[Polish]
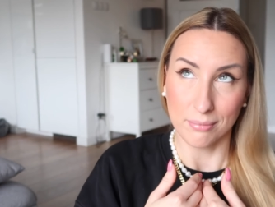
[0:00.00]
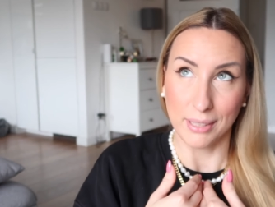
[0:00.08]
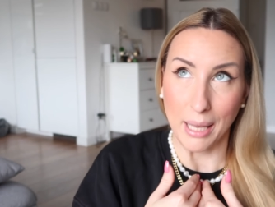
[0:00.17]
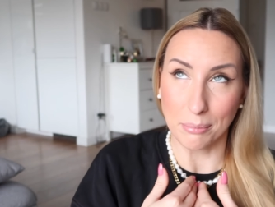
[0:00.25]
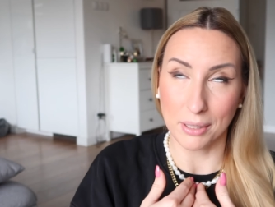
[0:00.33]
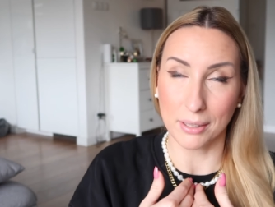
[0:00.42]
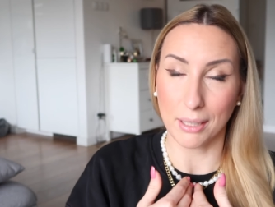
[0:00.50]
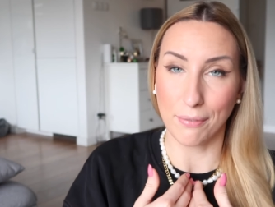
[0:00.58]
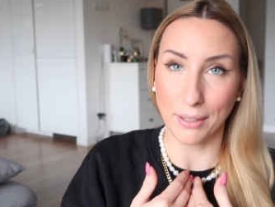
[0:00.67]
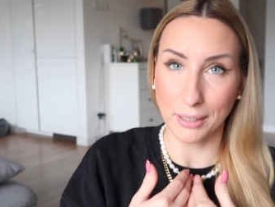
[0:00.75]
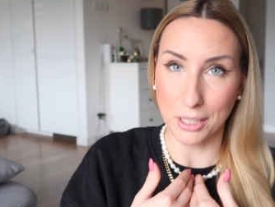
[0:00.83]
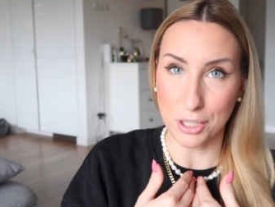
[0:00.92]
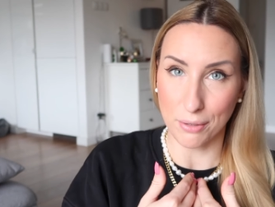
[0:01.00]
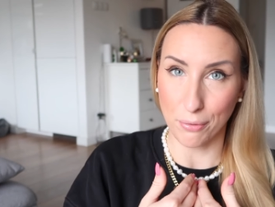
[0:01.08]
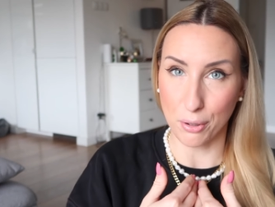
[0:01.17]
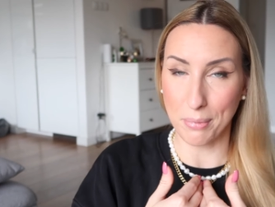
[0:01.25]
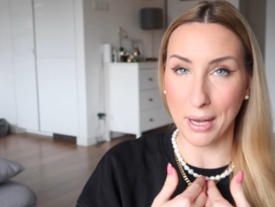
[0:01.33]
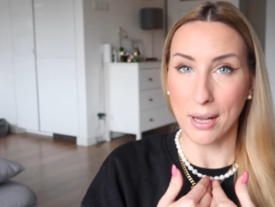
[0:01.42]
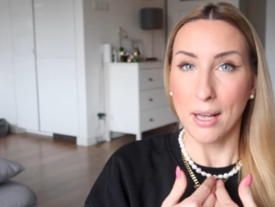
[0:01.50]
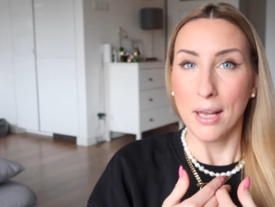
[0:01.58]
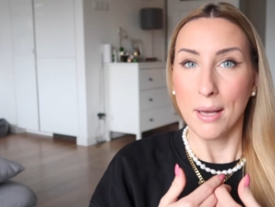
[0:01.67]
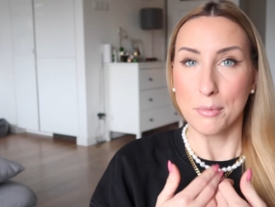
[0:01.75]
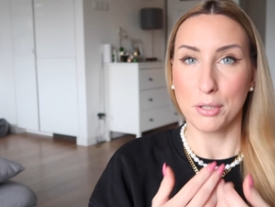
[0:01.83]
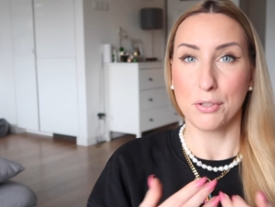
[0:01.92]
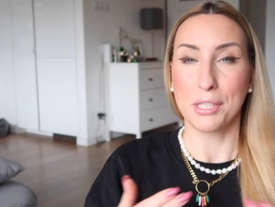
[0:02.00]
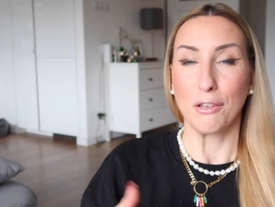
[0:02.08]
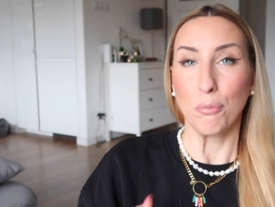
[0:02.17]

dla mnie najfajniejsza forma, przede wszystkim